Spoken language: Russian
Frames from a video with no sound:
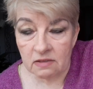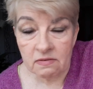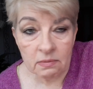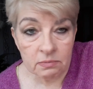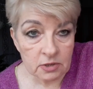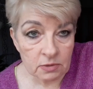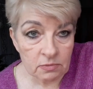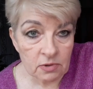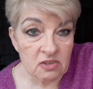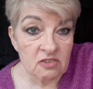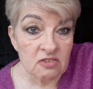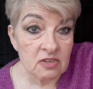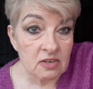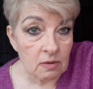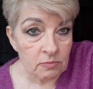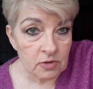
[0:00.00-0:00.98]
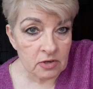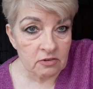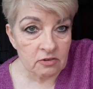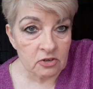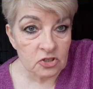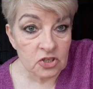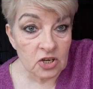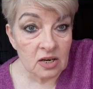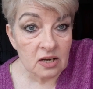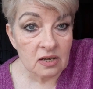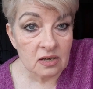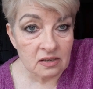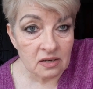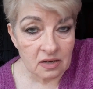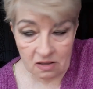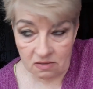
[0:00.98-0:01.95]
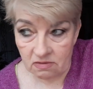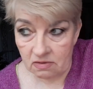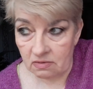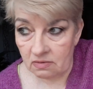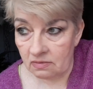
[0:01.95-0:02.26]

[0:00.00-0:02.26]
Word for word: И вообще мне ни с кем не разрешали играть.